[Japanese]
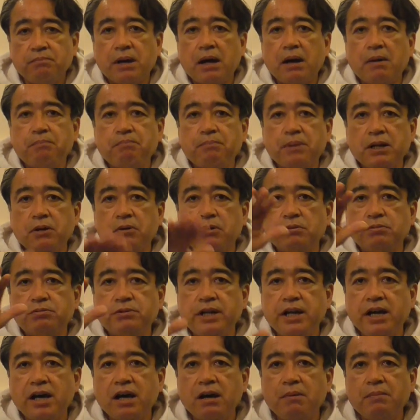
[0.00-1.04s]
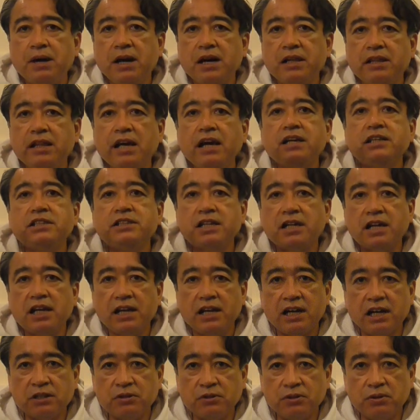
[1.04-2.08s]
まあ、あんまりこう振れ幅がないんじゃな
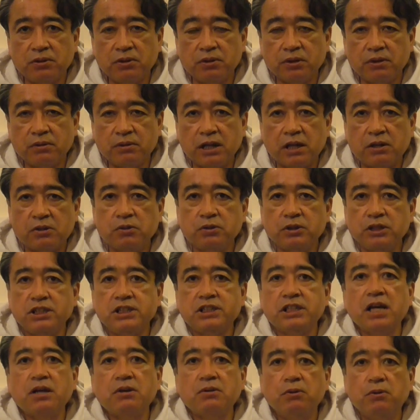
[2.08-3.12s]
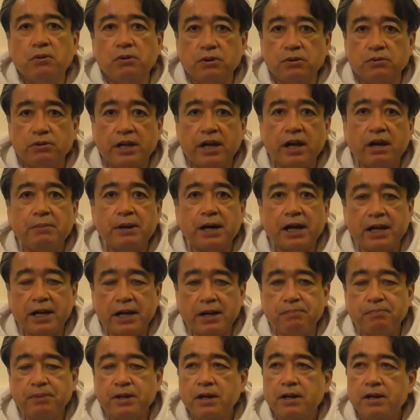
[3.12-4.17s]
いかということ特に下の方の振れ幅が
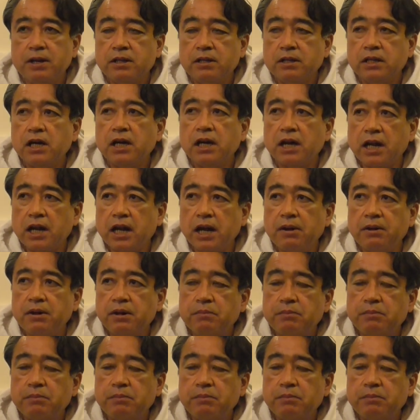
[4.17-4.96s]
ねだから、